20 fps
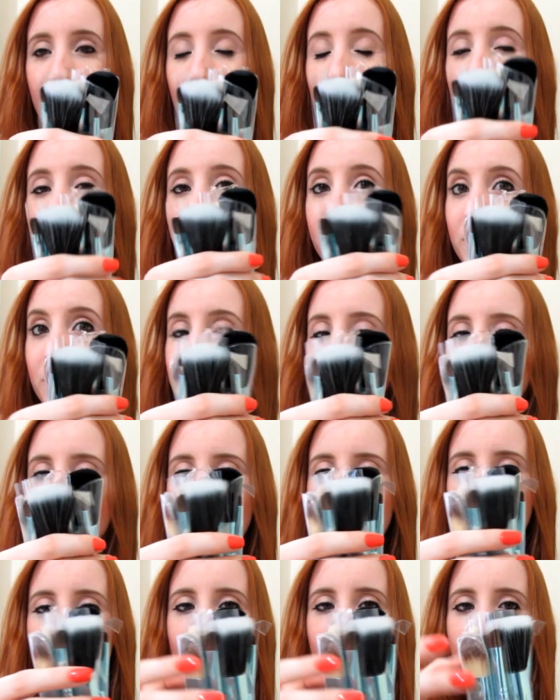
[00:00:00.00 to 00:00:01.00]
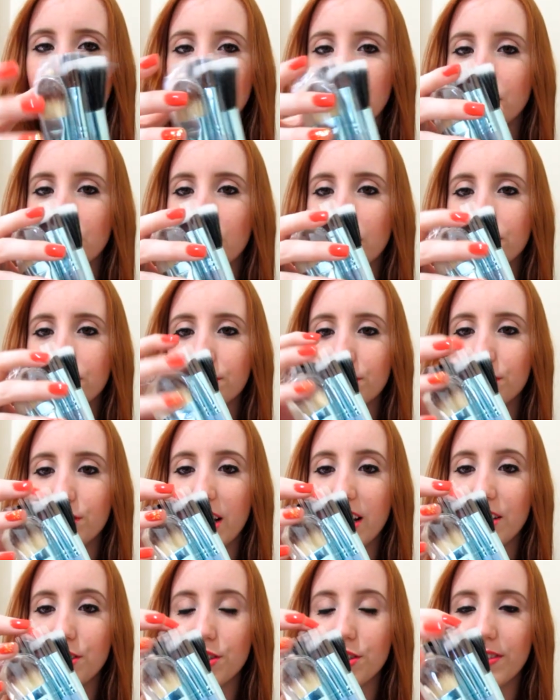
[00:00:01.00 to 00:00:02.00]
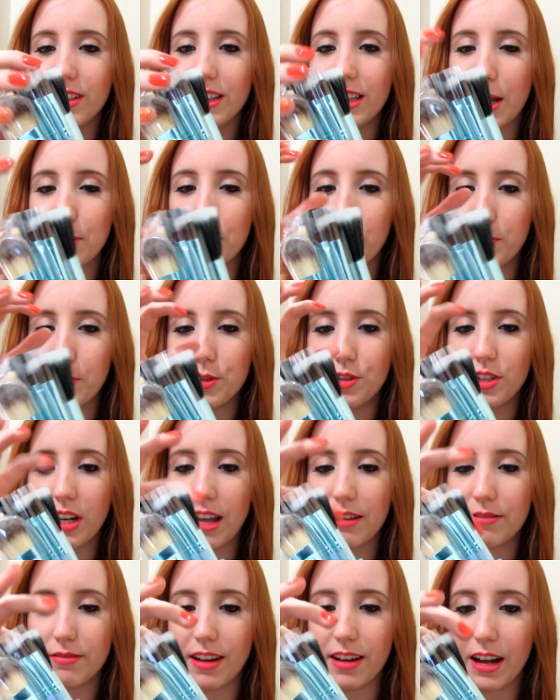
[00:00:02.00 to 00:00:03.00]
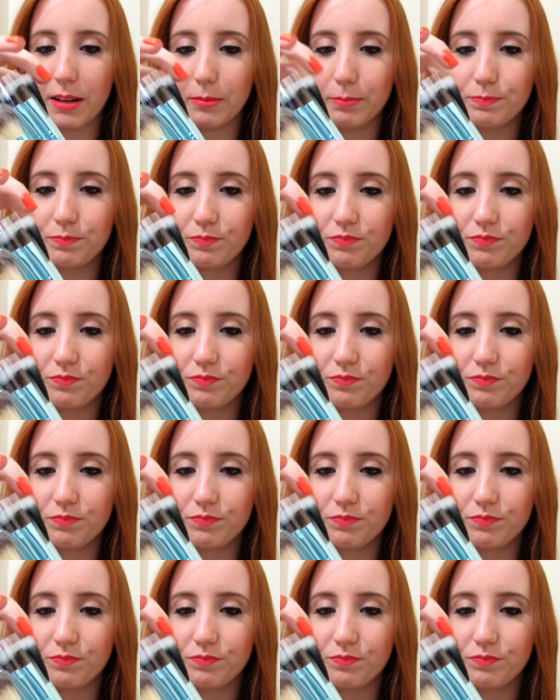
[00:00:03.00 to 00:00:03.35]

Eu nem usei ainda, eu nem tive tempo de lavar.